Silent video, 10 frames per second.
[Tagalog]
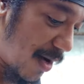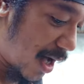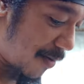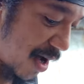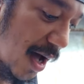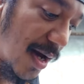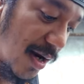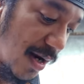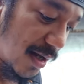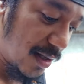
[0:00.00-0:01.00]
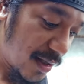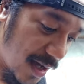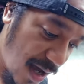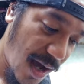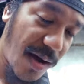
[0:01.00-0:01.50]
ang mga amahan.
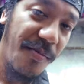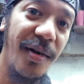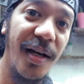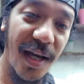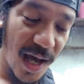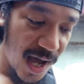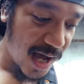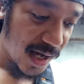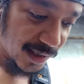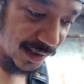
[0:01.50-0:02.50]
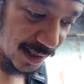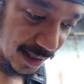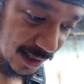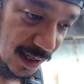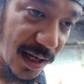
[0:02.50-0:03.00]
Ha, mga giaha
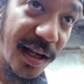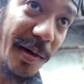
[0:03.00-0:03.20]
kasanan, dili